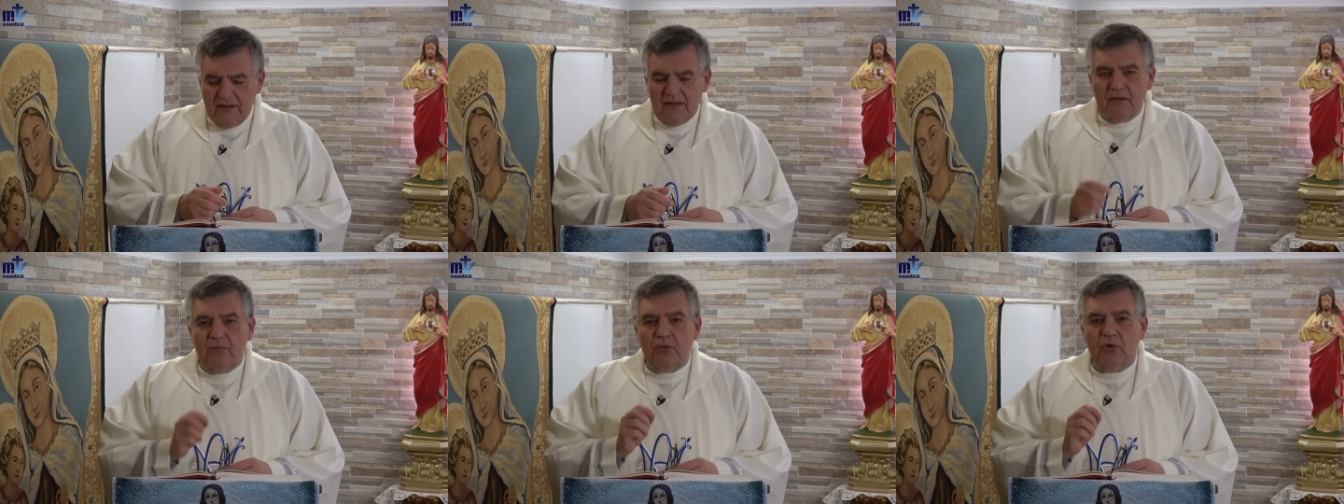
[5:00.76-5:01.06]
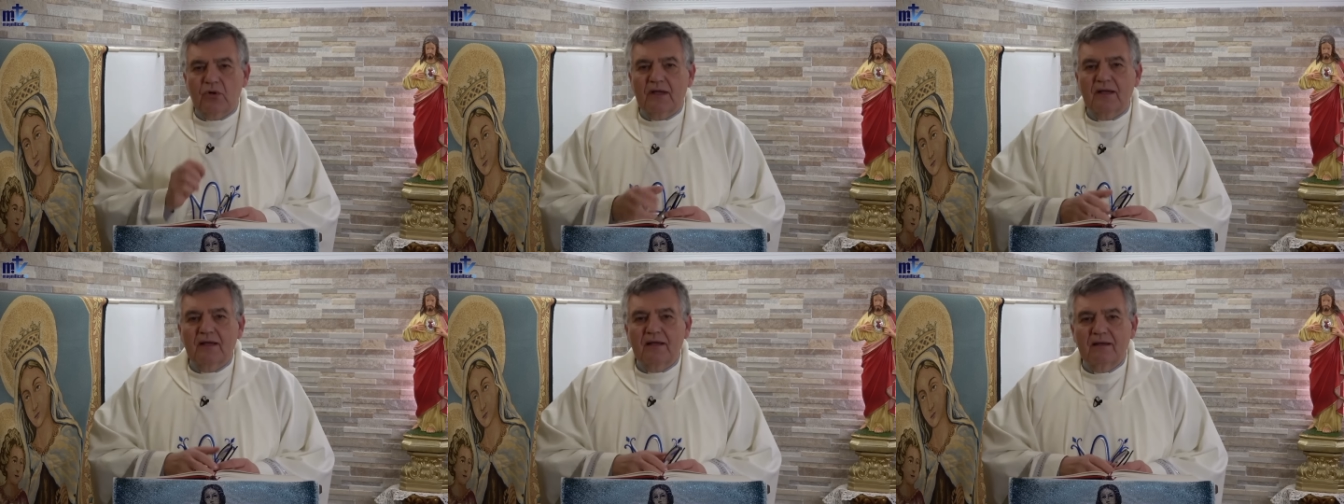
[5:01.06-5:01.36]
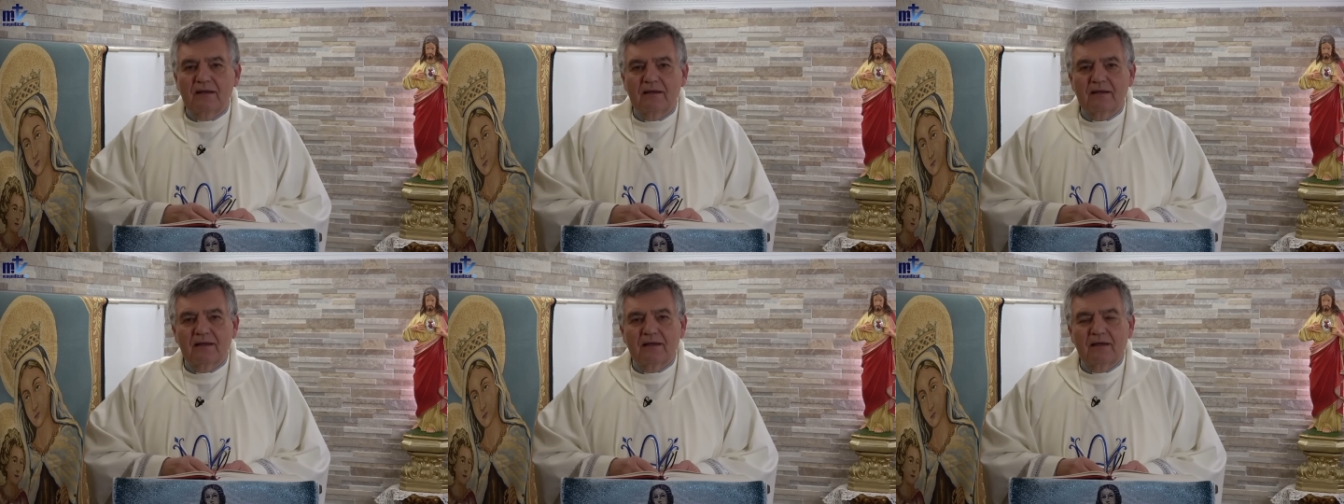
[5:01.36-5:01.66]
¿Por
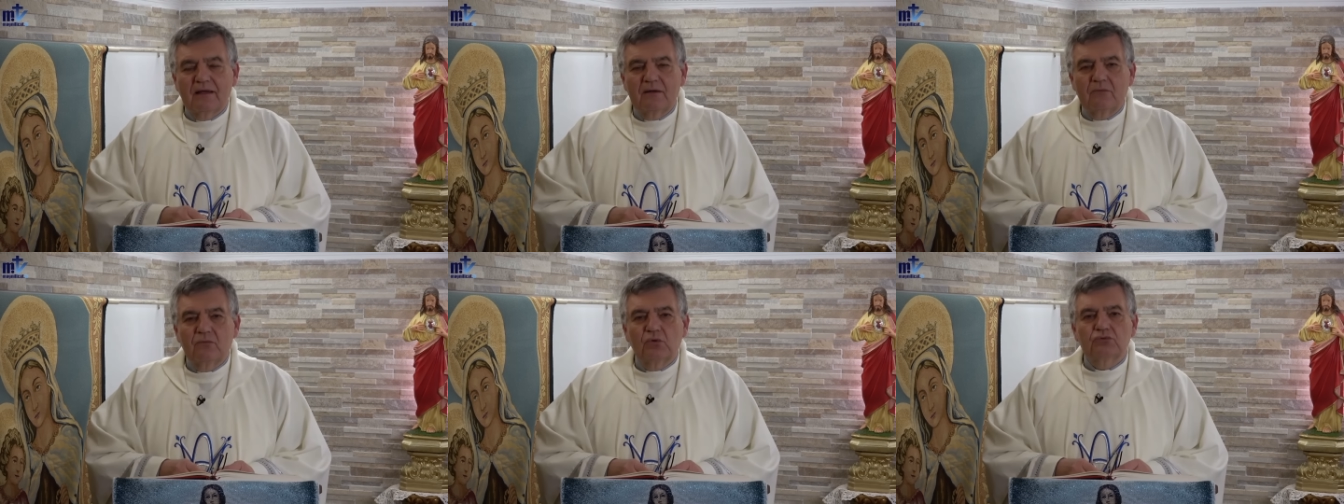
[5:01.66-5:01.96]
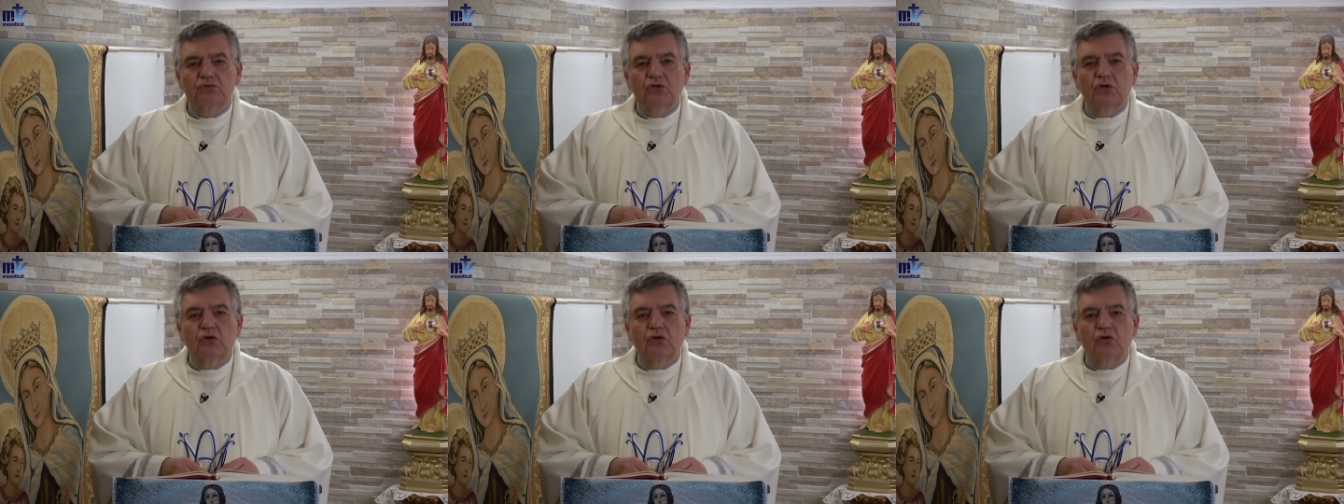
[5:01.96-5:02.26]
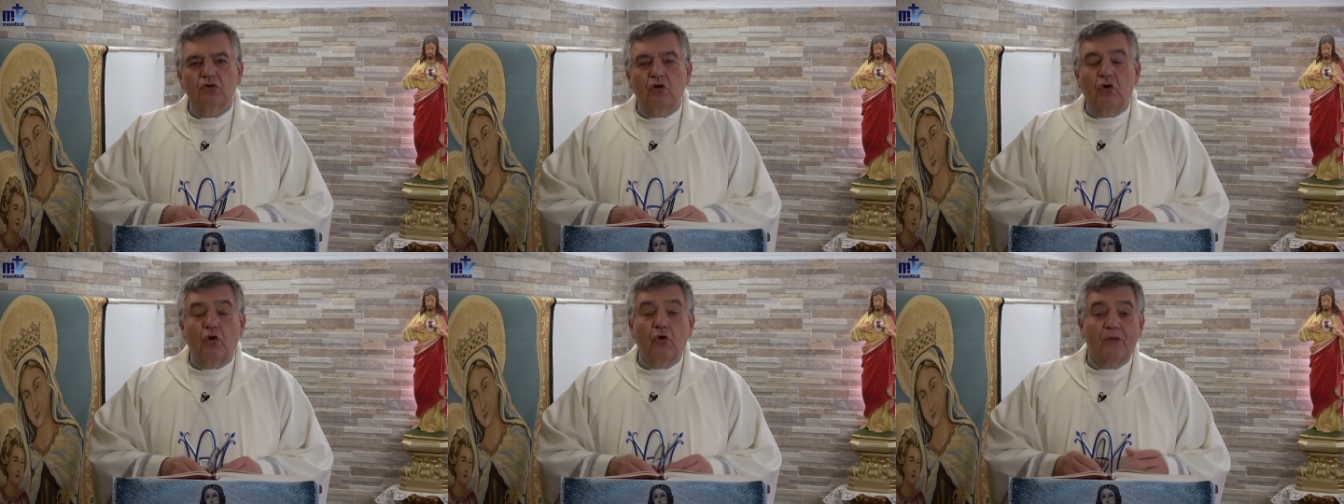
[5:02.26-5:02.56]
qué el mundo
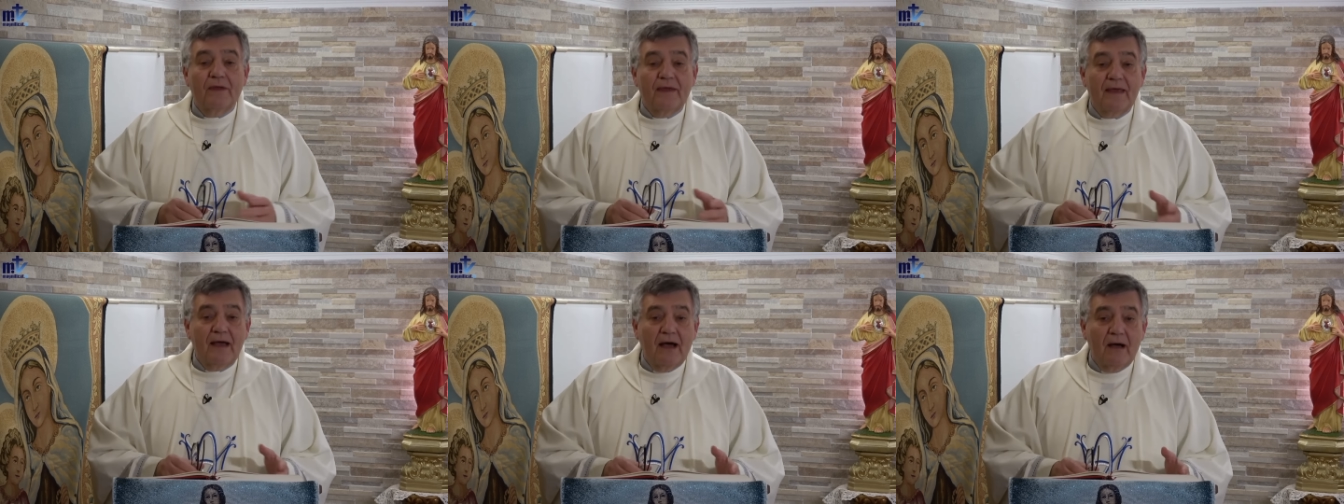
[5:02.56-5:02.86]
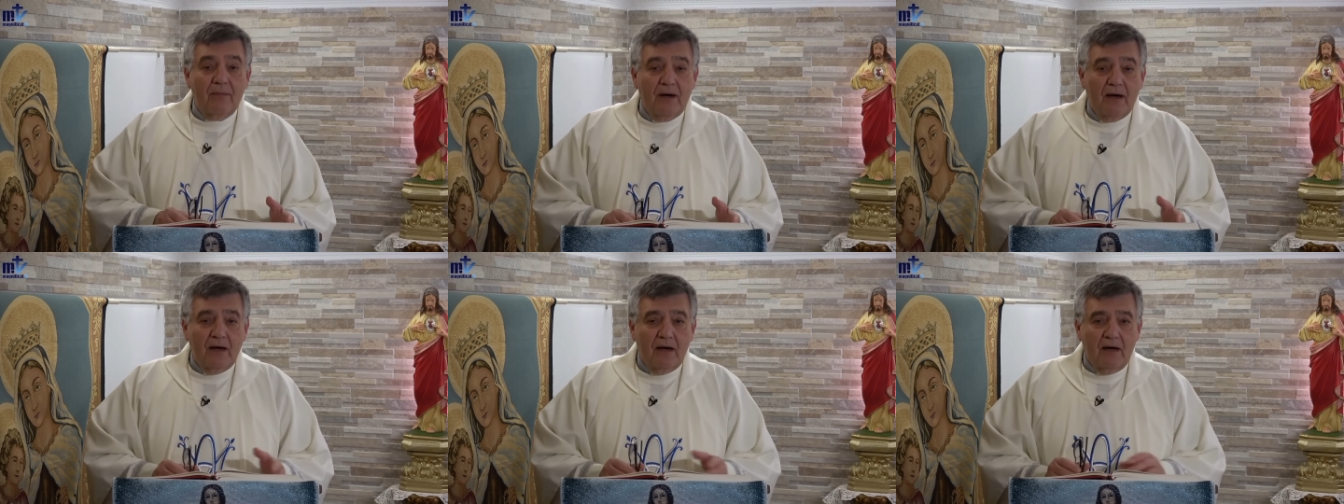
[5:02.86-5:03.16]
odiaba